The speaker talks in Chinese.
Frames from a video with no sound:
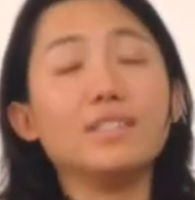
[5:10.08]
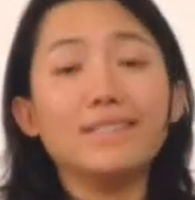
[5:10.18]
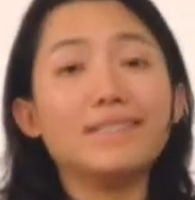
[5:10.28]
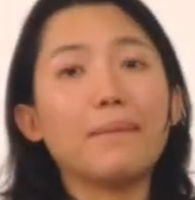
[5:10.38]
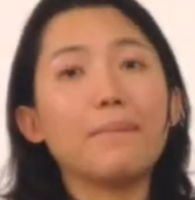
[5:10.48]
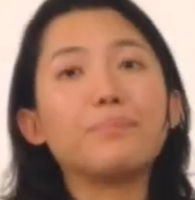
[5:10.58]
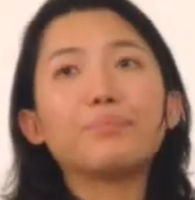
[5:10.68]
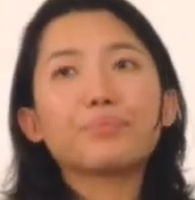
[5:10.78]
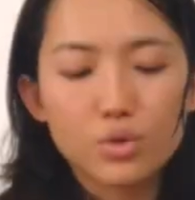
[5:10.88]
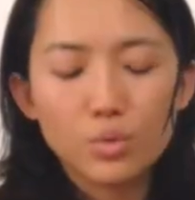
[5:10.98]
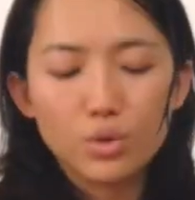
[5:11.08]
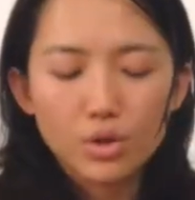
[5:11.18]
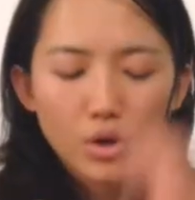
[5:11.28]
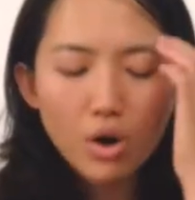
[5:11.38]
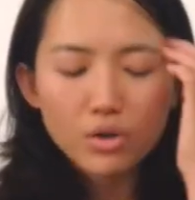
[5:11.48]
前，我
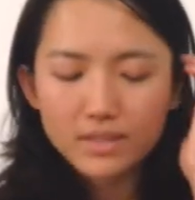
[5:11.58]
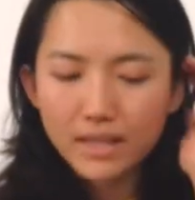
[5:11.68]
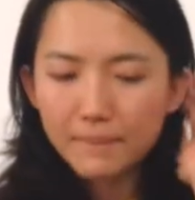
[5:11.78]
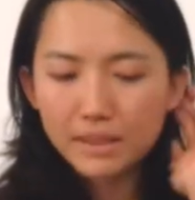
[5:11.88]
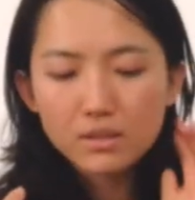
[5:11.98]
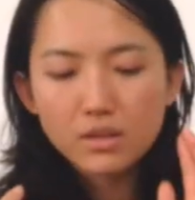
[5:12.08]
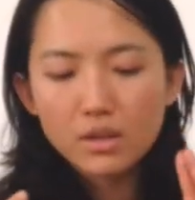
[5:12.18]
的 h o s t 他们